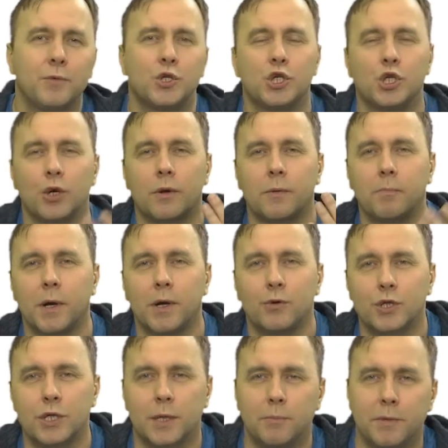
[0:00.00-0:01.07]
Черт,
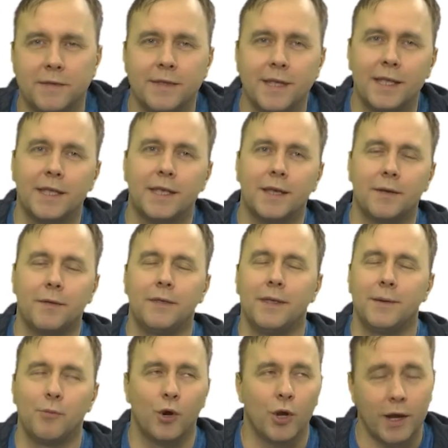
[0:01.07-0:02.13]
похоже, объяснение
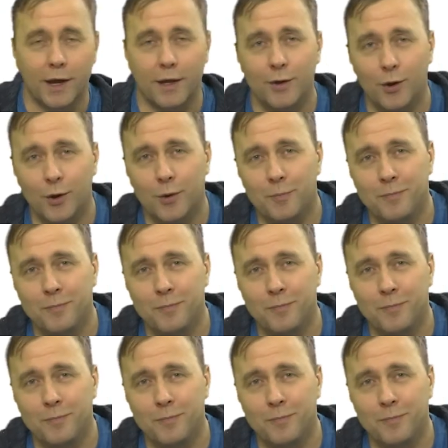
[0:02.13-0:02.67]
не мой конек.